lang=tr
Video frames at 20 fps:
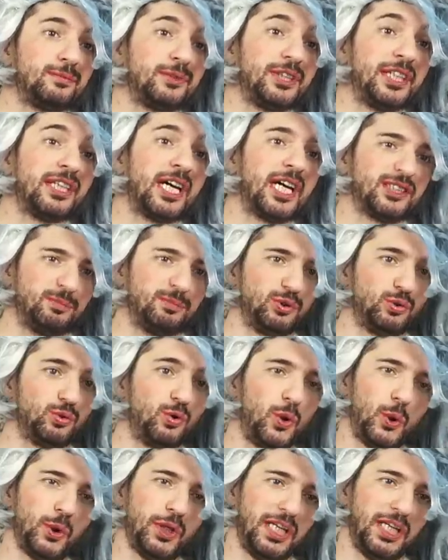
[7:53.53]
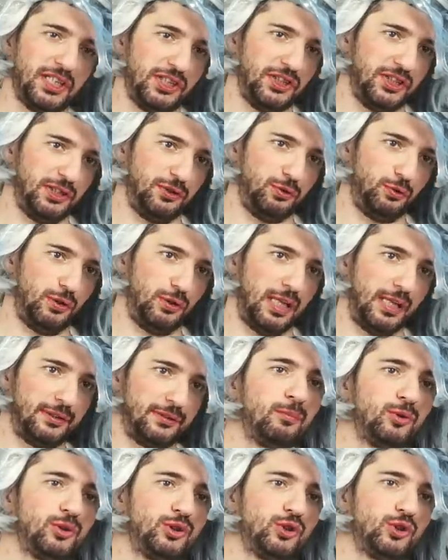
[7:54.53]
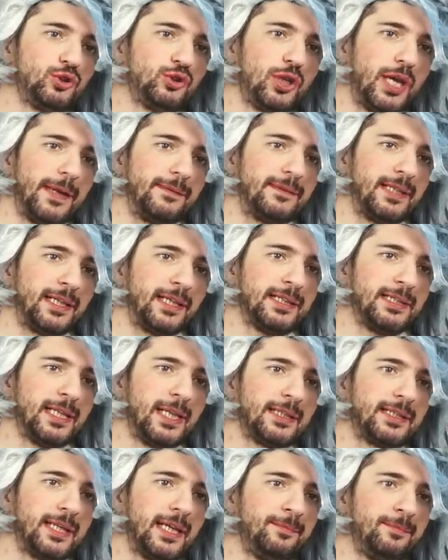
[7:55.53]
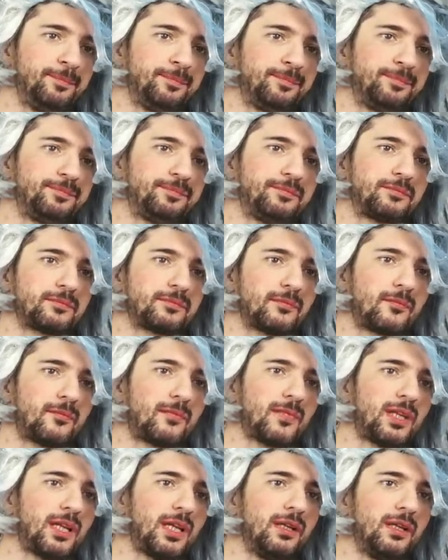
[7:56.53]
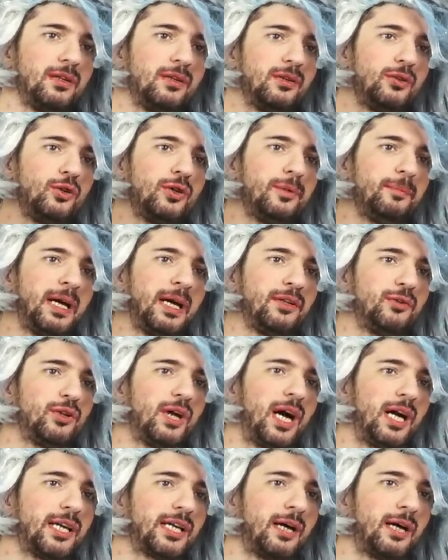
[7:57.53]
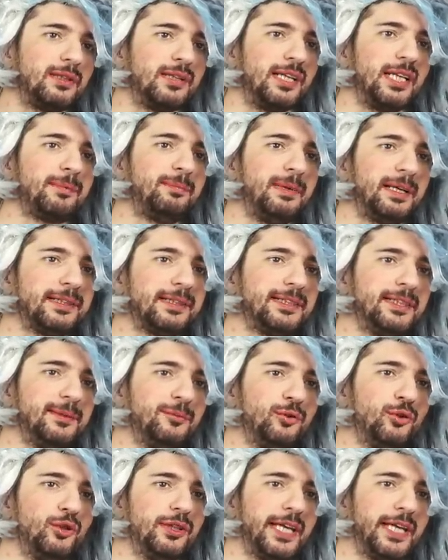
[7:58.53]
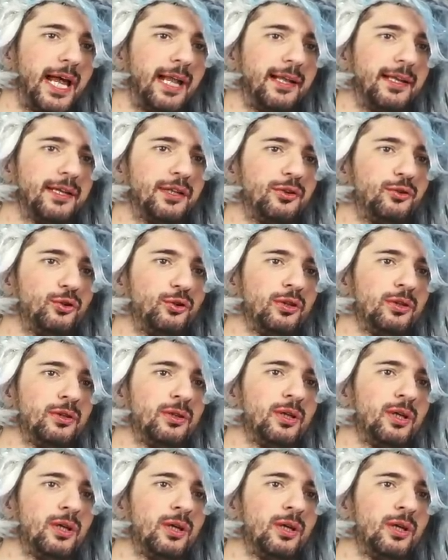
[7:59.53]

Yeni açmış. Oraya gideceğiz diyorlar. Bu çıkıyor evden giderken diyor ben diyor arkamdan ekmek atayım diyor yerlere diyor